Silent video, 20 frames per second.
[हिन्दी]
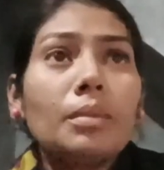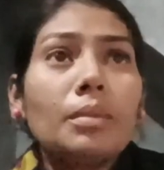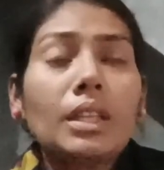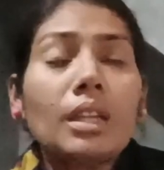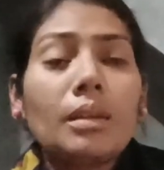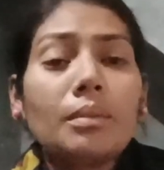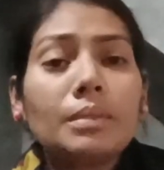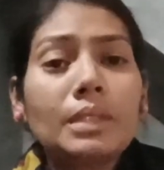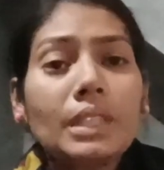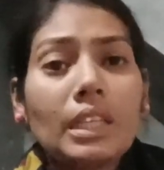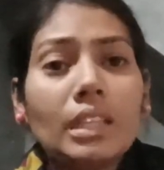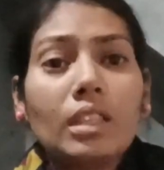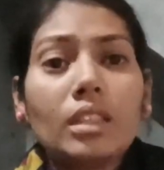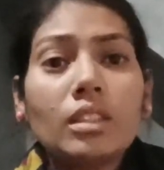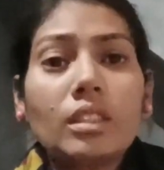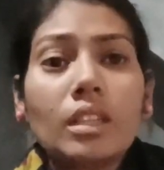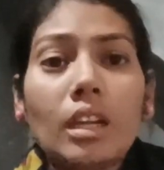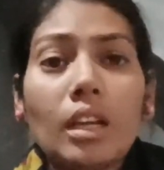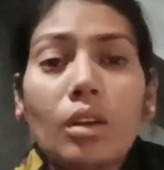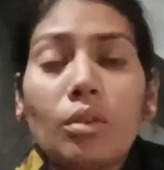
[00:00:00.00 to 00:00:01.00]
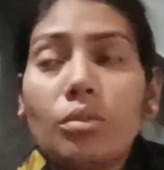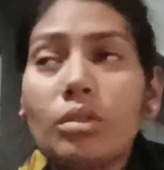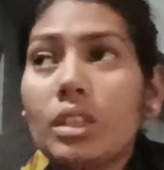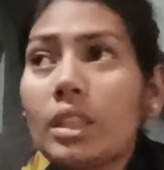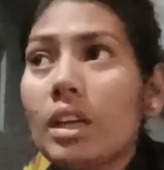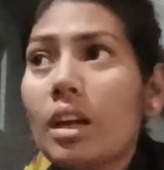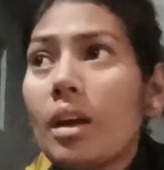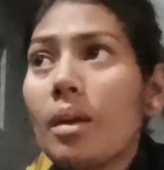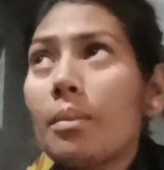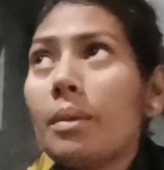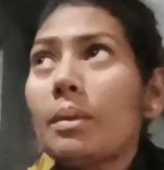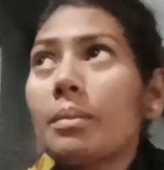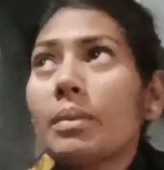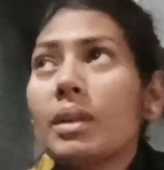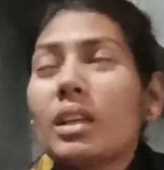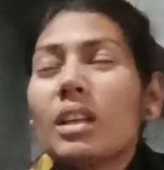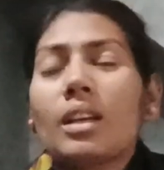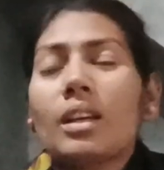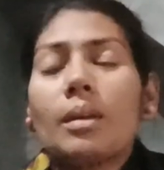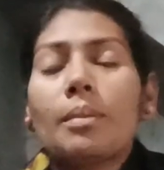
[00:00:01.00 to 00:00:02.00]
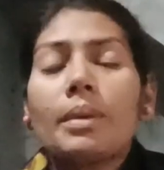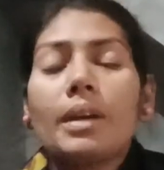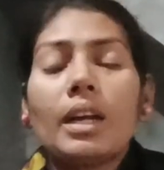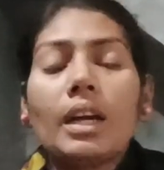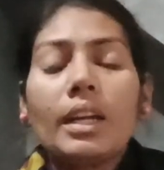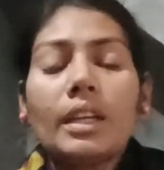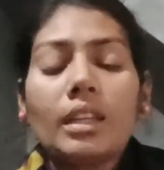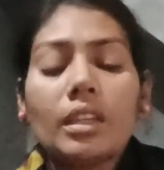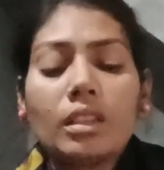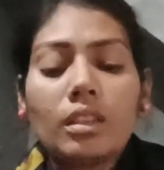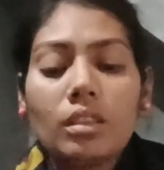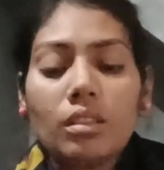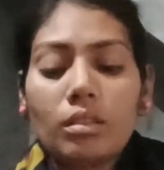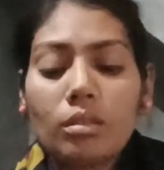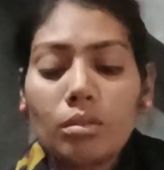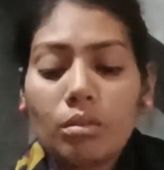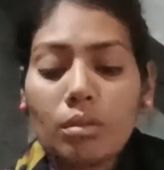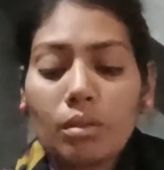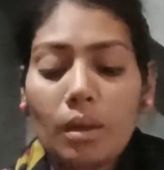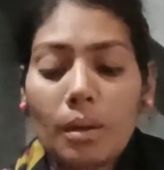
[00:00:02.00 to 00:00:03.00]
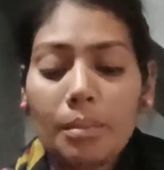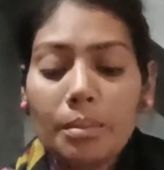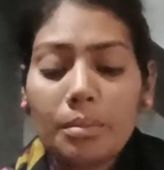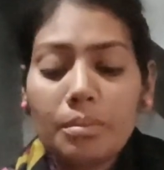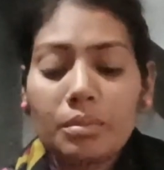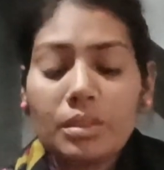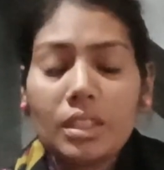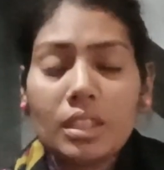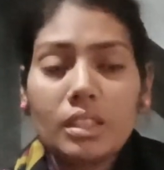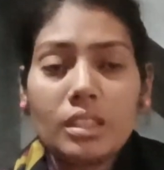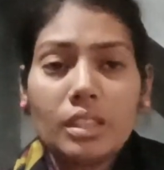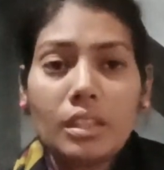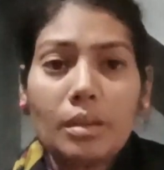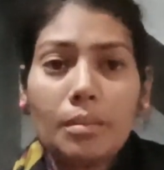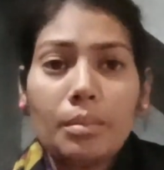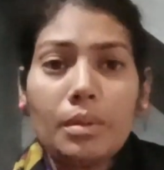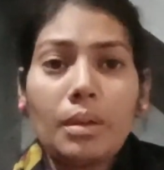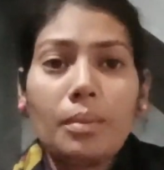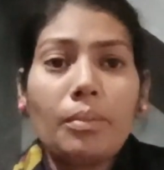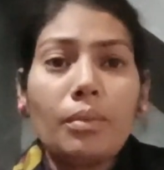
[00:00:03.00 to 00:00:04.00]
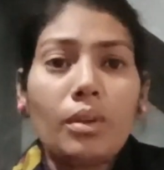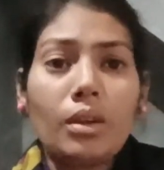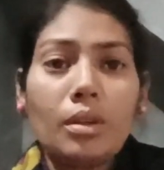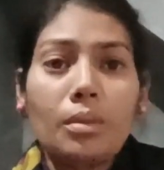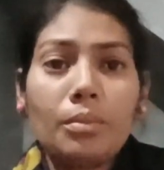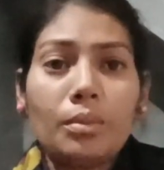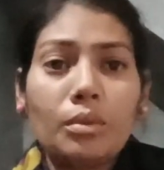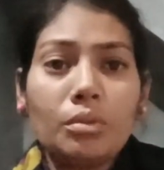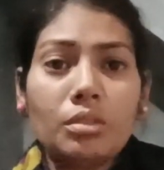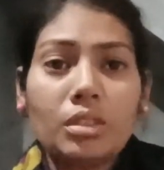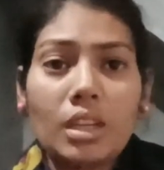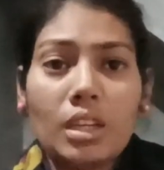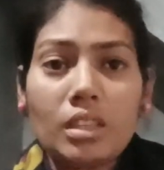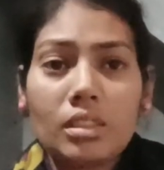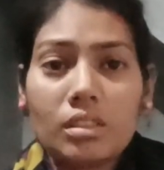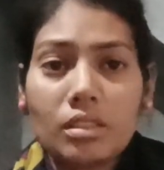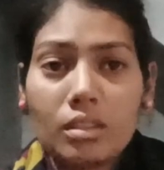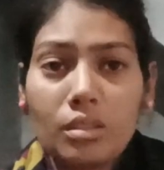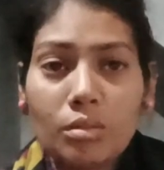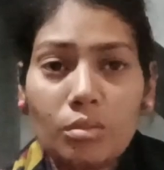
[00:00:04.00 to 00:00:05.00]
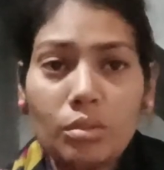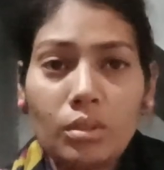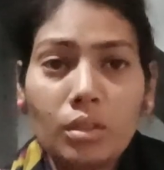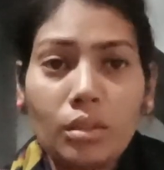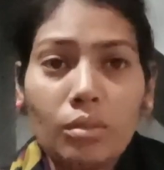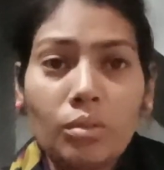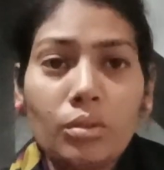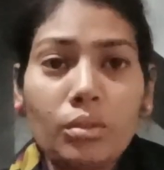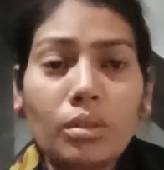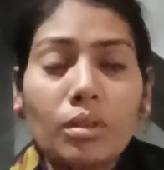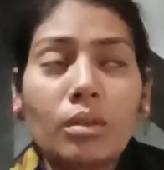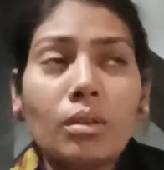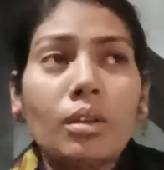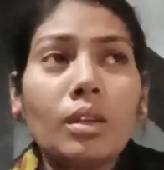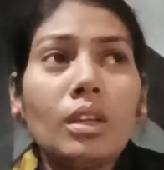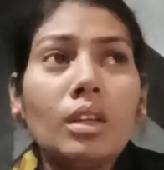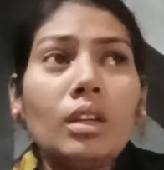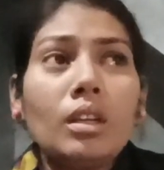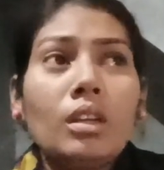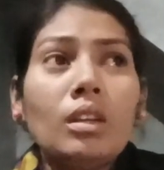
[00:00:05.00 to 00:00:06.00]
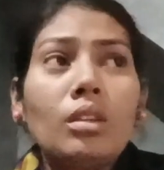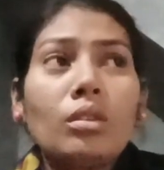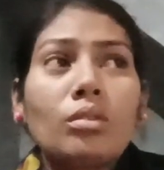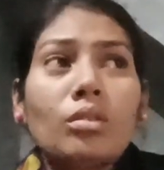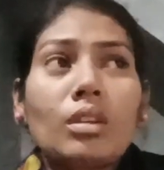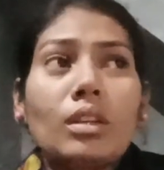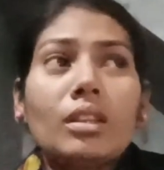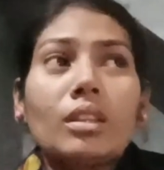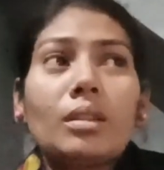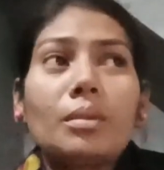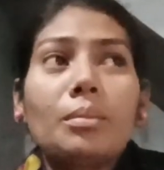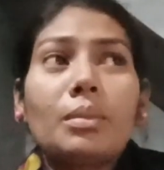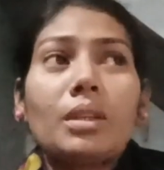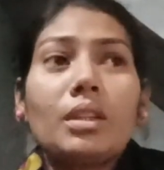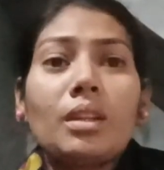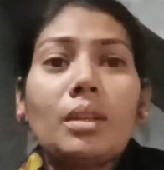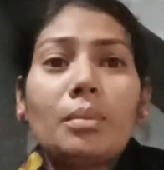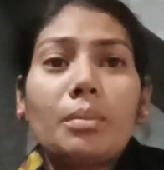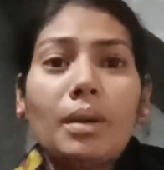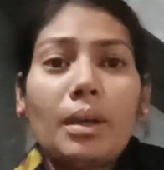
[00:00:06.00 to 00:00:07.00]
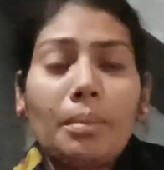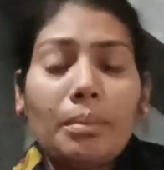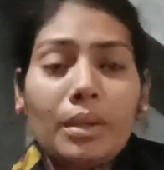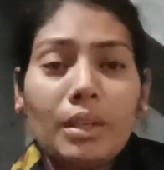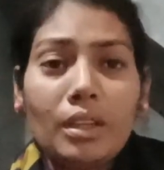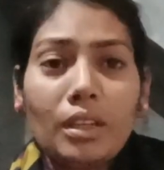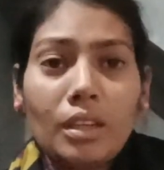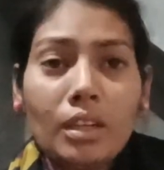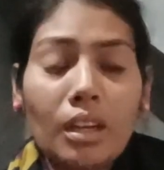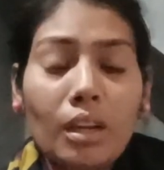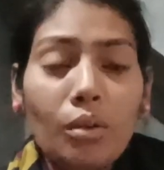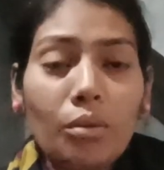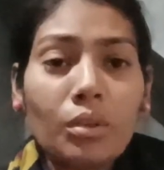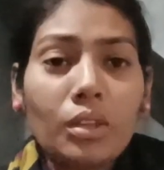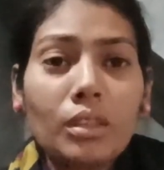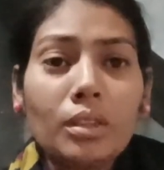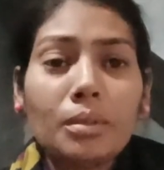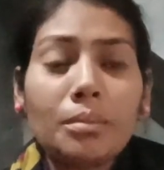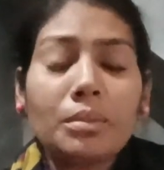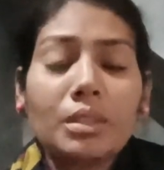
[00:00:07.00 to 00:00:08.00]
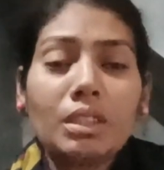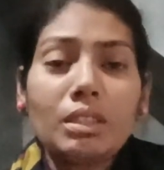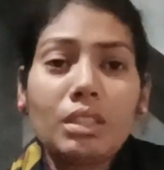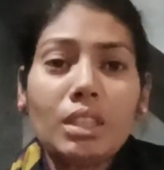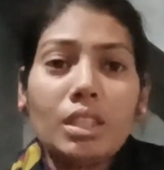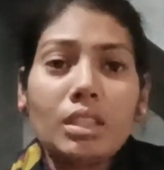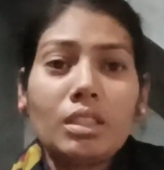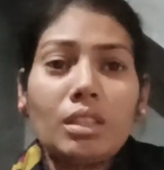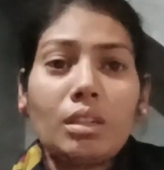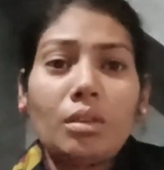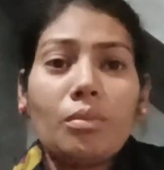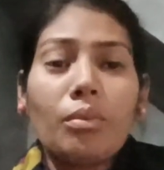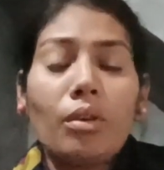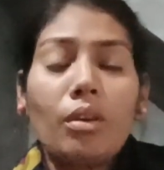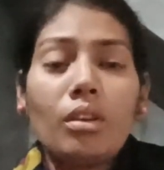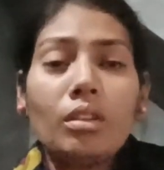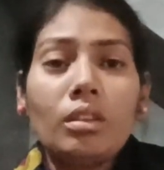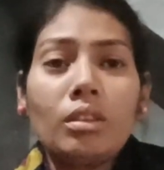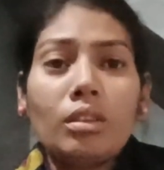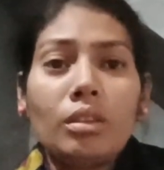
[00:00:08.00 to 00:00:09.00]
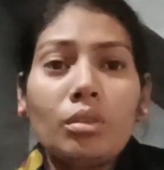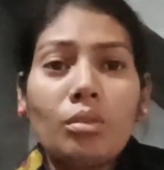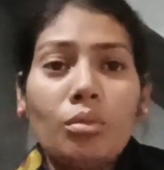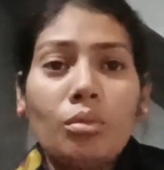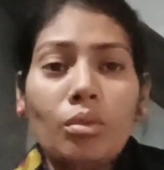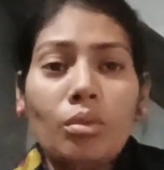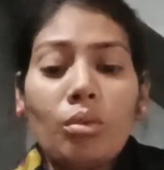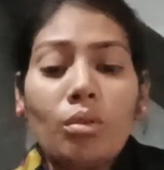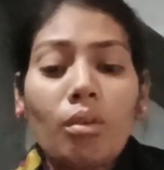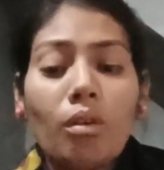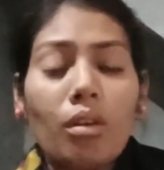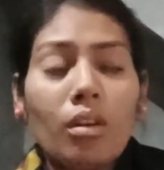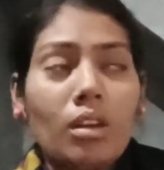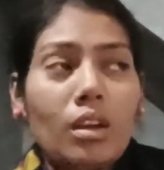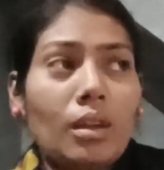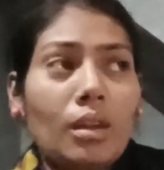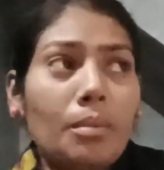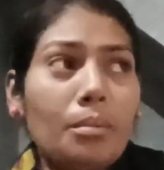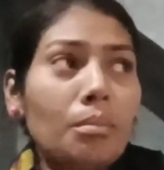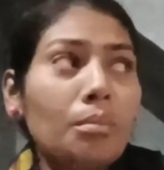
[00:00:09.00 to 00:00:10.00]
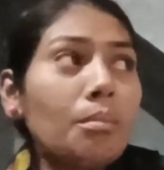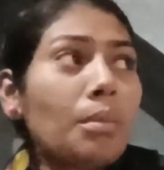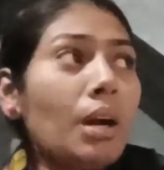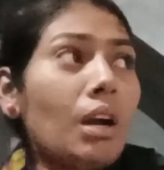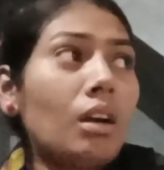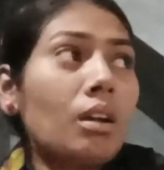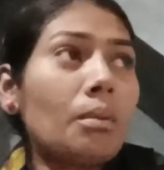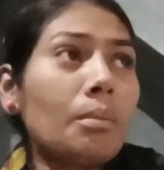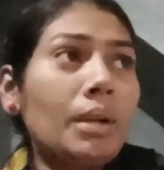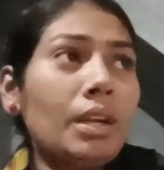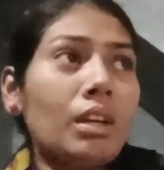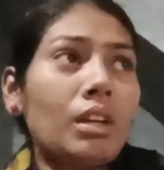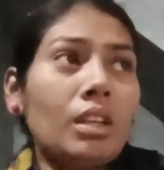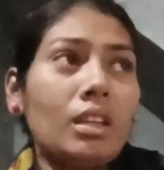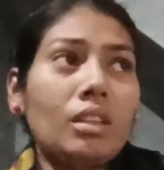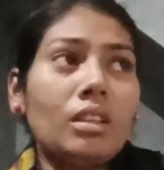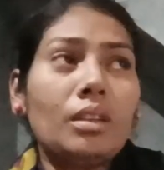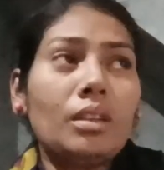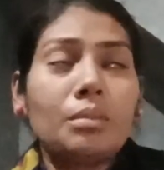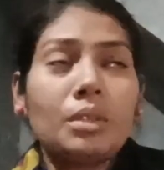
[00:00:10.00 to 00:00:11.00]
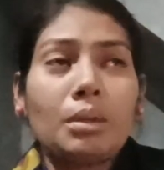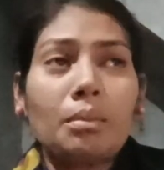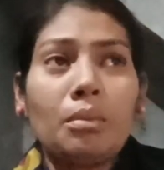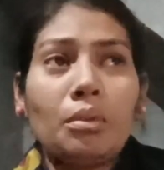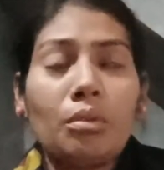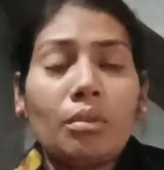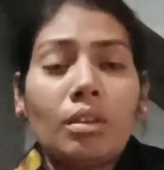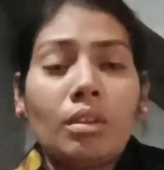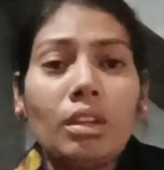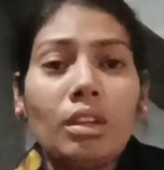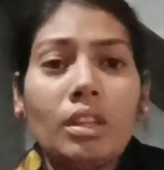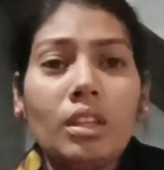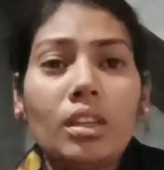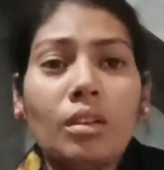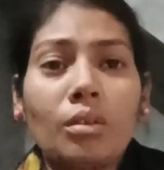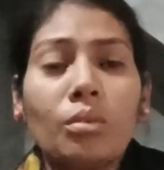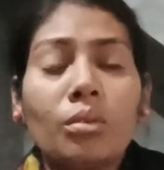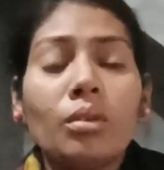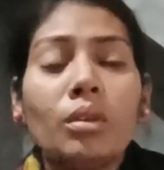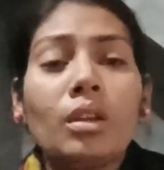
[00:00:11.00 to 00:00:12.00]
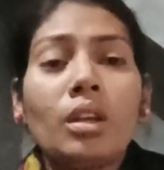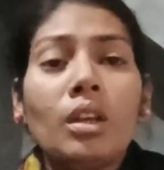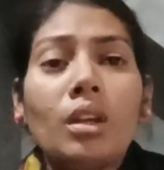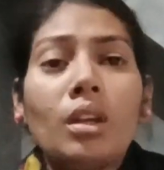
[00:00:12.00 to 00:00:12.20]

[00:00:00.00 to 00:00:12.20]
मतलब ज़्यादा चलाओ नहीं काम वाम करके अब आए थे तो अब जैसे ही हमने फ़ोन अपना चार्ज करो देखो तो तुरंत मेरे में अपडेट आओ एकदम से जैसे ही फ़ोन देखो और हम बाहर बैठे थे हम सब लोगों ने देखो